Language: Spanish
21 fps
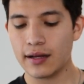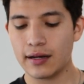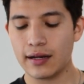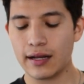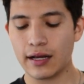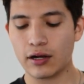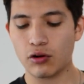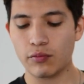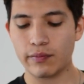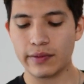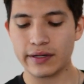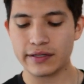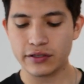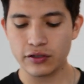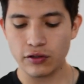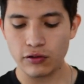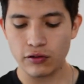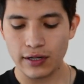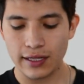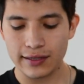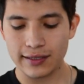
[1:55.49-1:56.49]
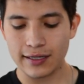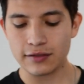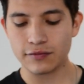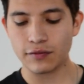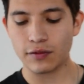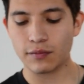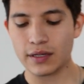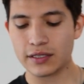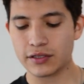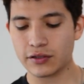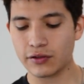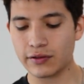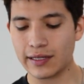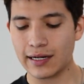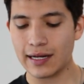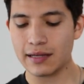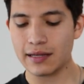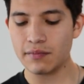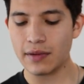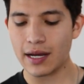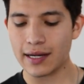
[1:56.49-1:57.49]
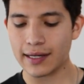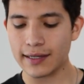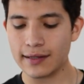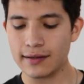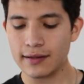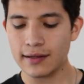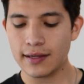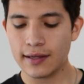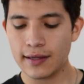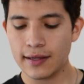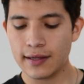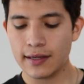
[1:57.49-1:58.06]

la conversión, la transformación de la imagen